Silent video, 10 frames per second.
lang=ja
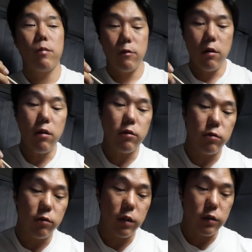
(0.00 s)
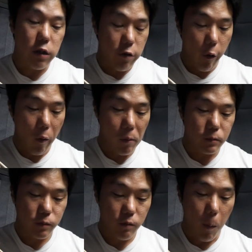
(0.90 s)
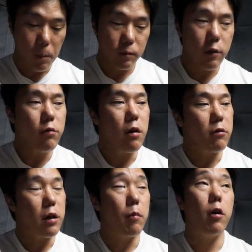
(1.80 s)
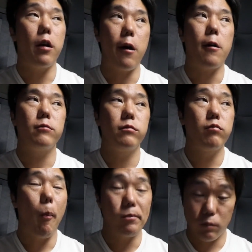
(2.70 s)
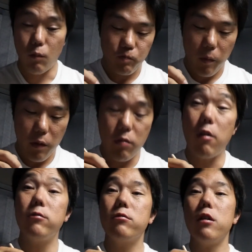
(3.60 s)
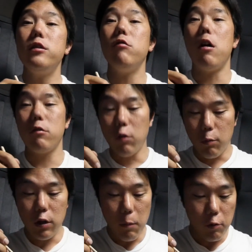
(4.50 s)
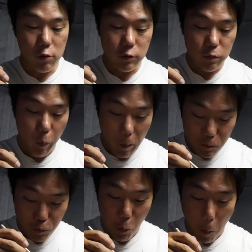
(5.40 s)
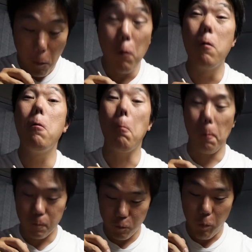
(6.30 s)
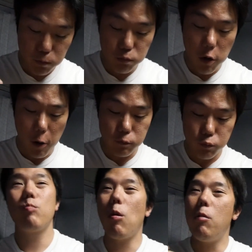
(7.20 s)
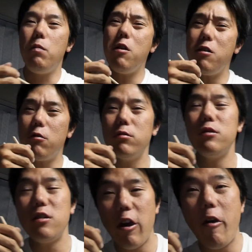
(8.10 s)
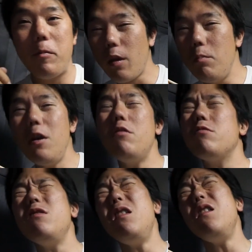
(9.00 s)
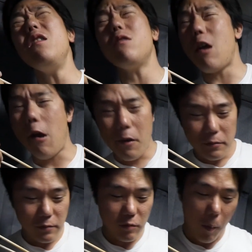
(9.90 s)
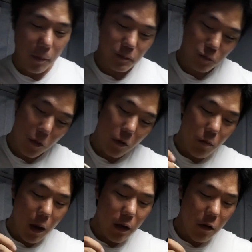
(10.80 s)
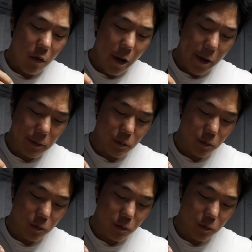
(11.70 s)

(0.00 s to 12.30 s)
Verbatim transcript: 1000円するんですけど牛作なんぼかな、うん、どっかちはあると思うね僕、うん、美味しいうまいこのビール欲しいねビール食いーってうまいやろな